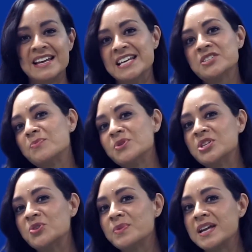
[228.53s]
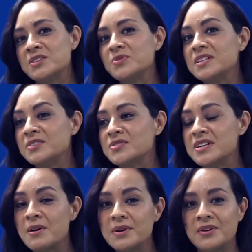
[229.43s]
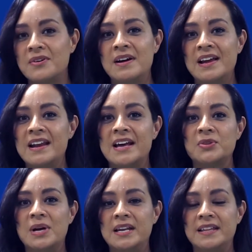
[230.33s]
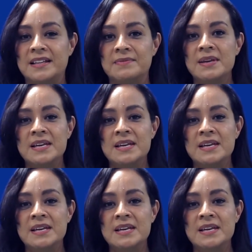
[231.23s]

Es como si tuvieras un dinosaurio en la actualidad.